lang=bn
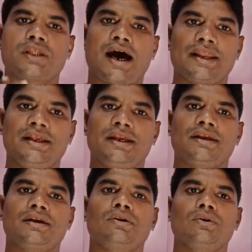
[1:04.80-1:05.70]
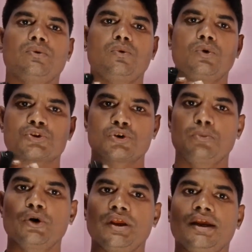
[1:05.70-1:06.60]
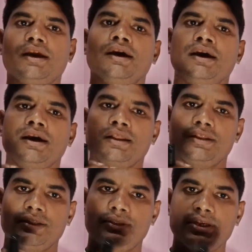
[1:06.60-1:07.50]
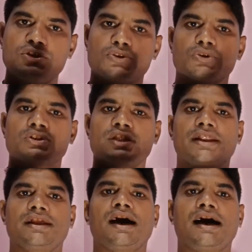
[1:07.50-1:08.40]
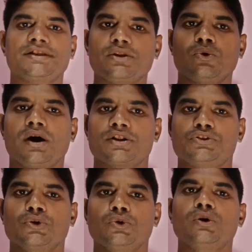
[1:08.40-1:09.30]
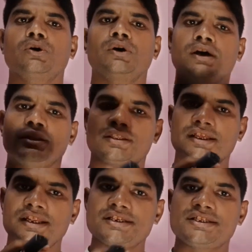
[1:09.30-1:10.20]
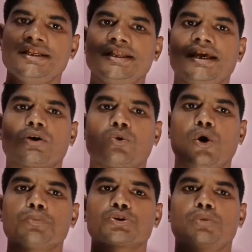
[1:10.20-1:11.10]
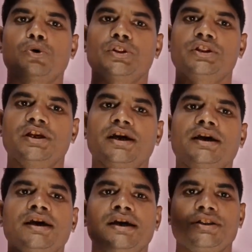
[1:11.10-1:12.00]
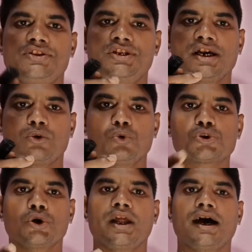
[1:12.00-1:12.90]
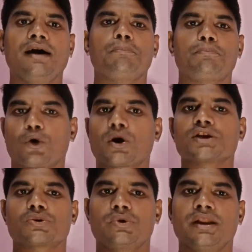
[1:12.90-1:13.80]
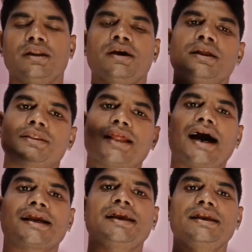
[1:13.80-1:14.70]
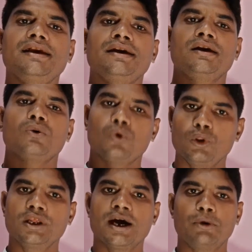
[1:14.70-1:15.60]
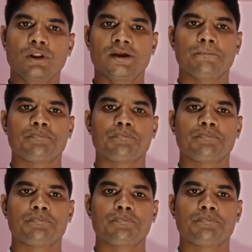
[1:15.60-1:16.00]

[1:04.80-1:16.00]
তারিখ ও সময়ে নির্দিষ্ট স্থানে হাজির হওয়ার জন্য 30 দিনের কম সময় দিয়ে যে ঘোষণা প্রকাশ করেন তাকেই হুলিয়া বলে